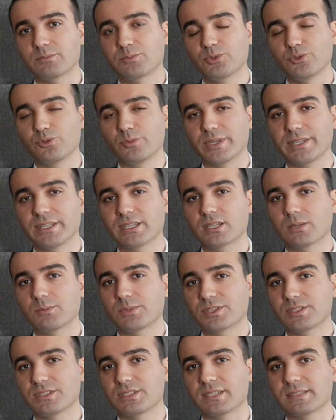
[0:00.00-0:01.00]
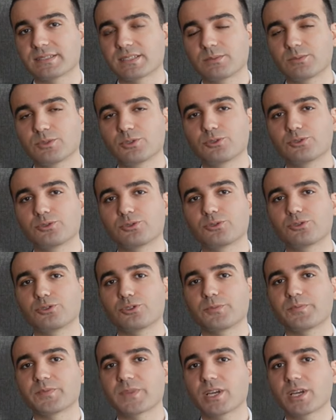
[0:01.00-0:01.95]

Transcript: Büyümeyle kapatacağız gibi gözüküyor.